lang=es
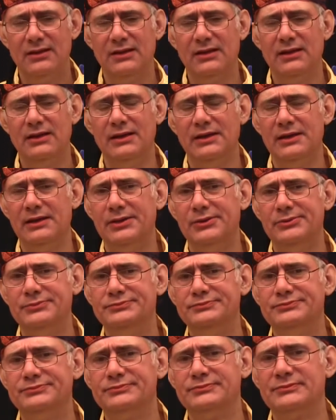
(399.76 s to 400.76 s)
Eh,
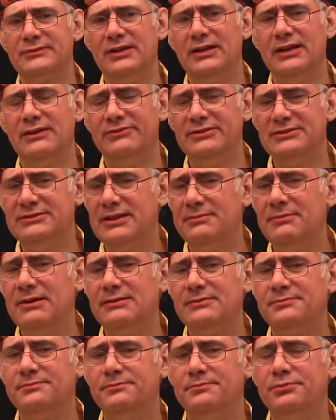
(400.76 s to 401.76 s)
la
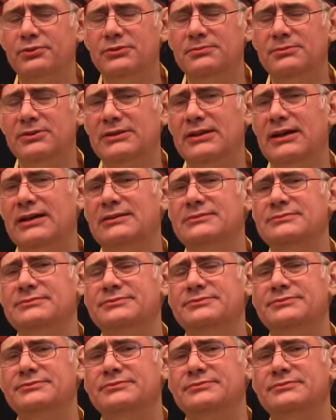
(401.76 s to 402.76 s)
efisema pulmonar
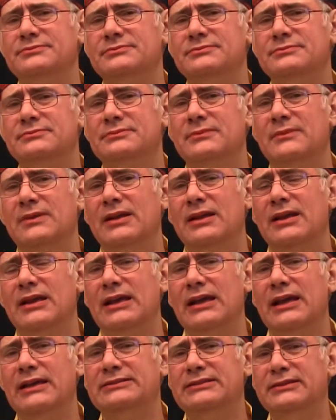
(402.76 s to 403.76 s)

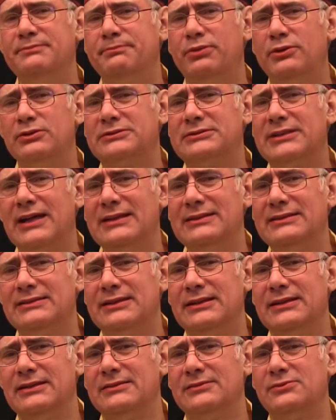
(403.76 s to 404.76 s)
es
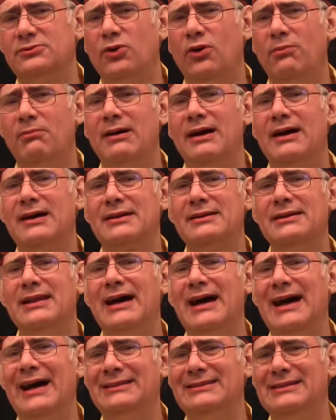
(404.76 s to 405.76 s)
importante
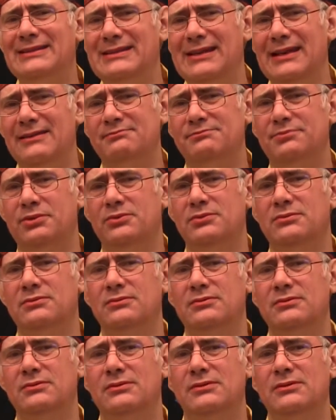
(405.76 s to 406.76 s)
tomarla a tiempo,
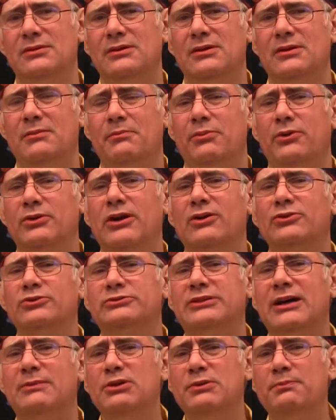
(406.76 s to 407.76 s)
porque cuando
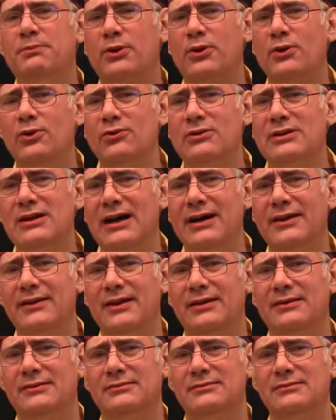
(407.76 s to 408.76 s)
está muy
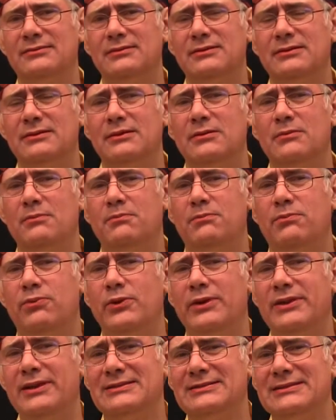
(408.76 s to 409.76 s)
prolongada,
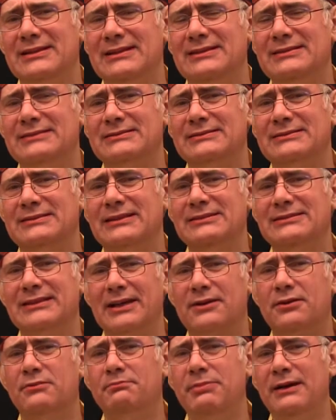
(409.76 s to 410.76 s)
puede ser que se
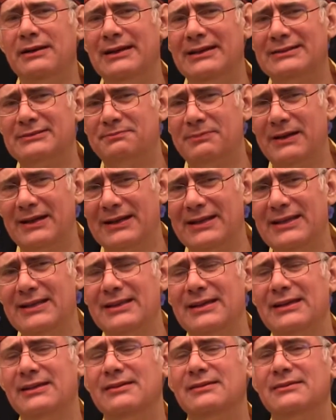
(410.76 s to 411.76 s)
rompan las
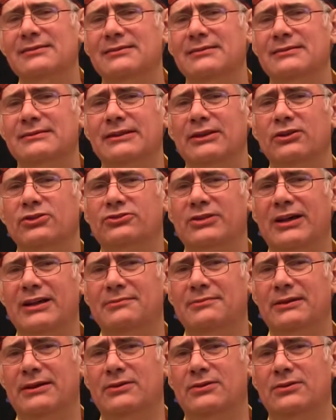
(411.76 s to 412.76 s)
paredes de los
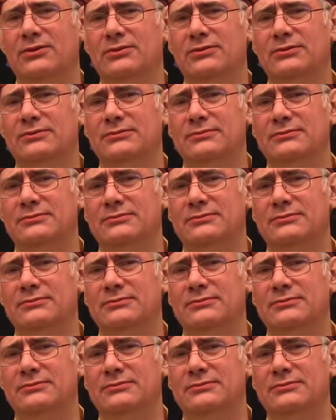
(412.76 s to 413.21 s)
alveolos.